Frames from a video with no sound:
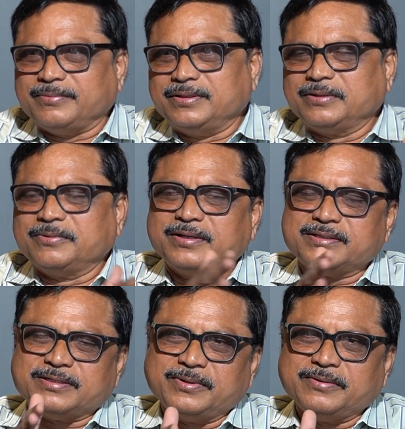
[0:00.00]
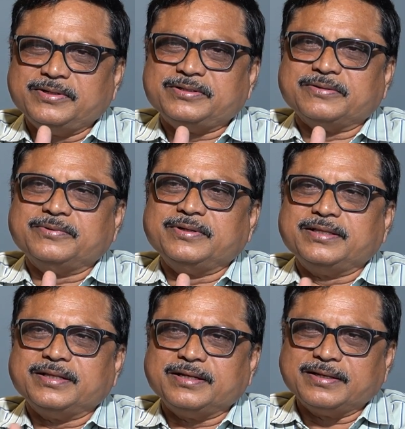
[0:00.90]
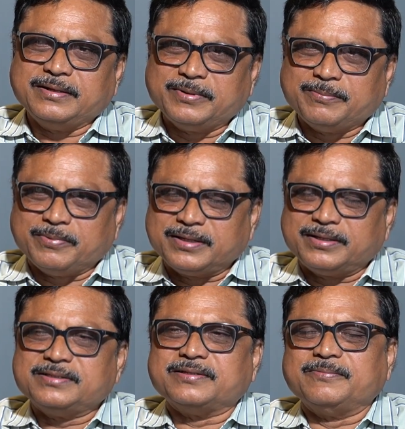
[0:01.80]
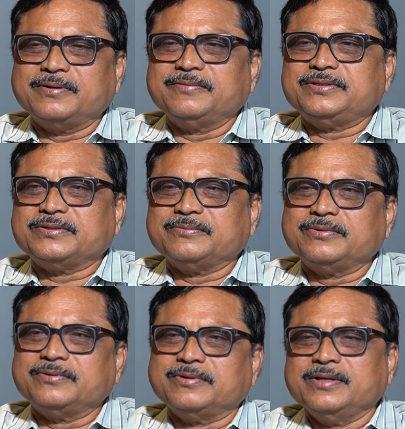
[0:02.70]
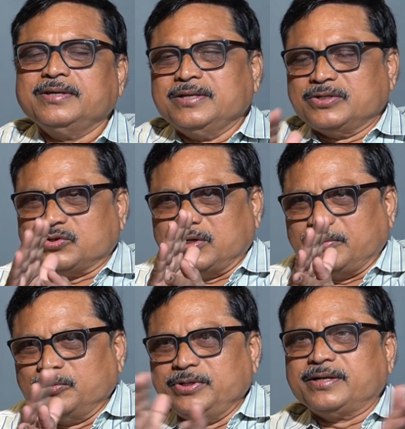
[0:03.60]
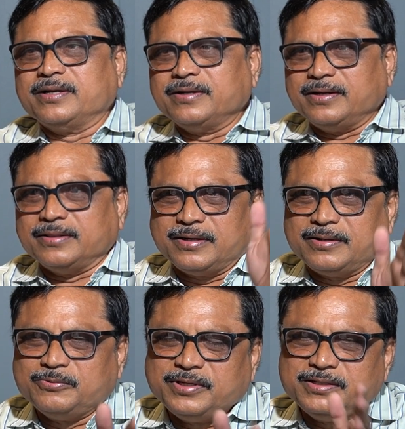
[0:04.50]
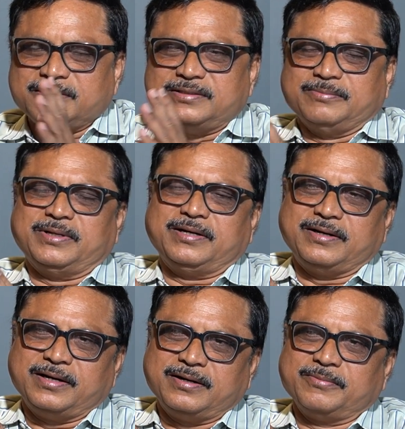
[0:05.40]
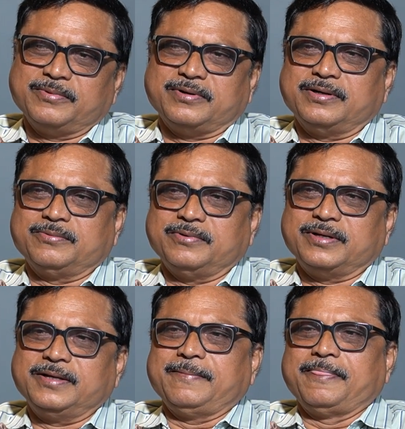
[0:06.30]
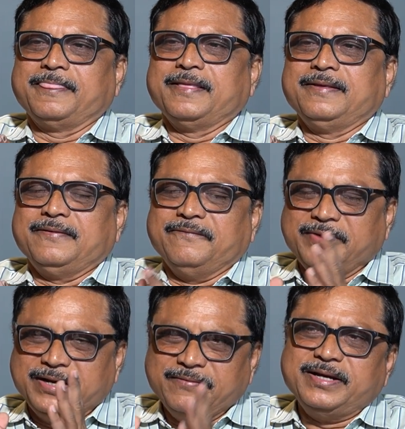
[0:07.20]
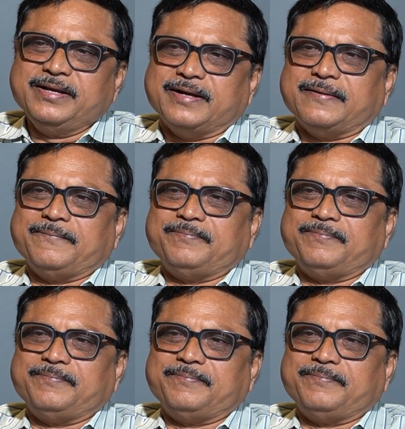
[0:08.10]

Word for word: మంత్రివర్గ సమావేశము లేదంటే ఎప్పుడో పార్టీ సమావేశంలో సామూహికంగా అందరిని ఉద్దేశించి మాట్లాడడం కాకుండా విడివిడిగా